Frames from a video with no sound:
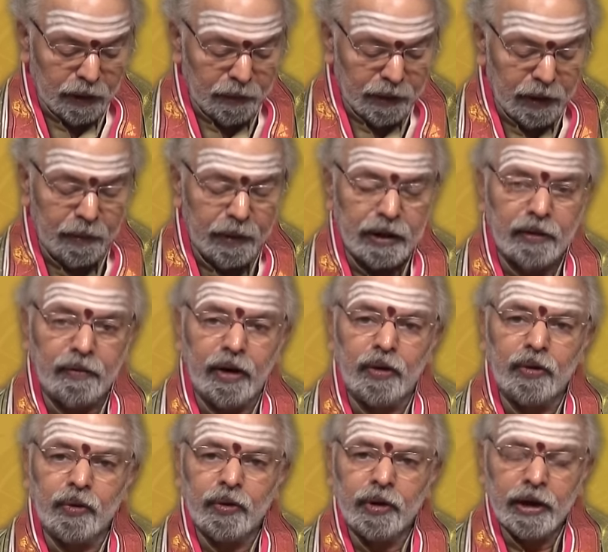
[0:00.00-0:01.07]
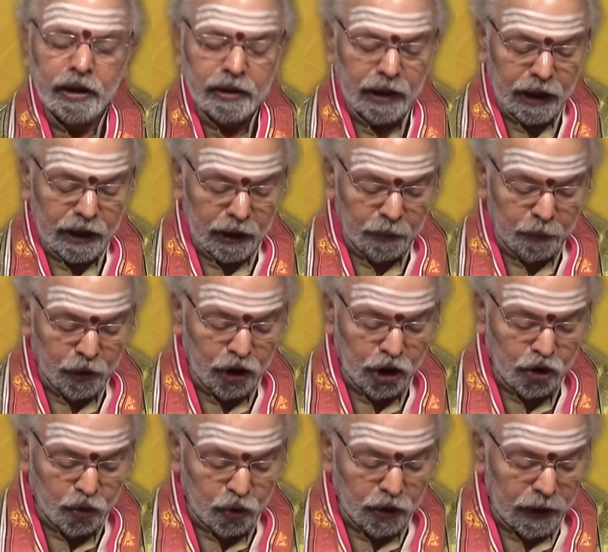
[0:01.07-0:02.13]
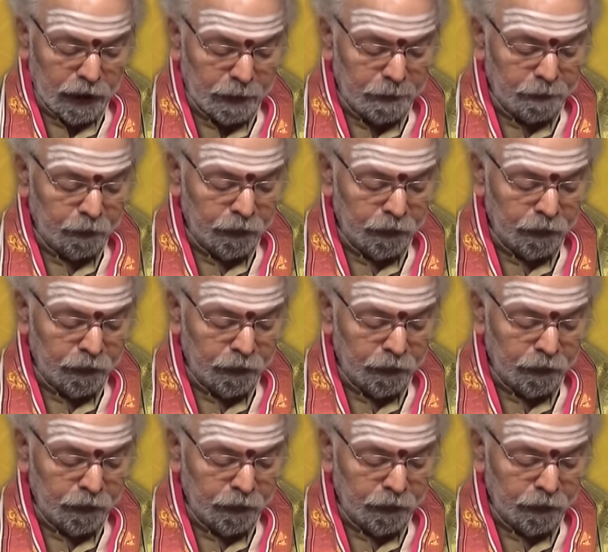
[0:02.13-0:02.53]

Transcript: సంబంధ బాంధవ్యాలు తెగదింపులు చేసుకుంటారు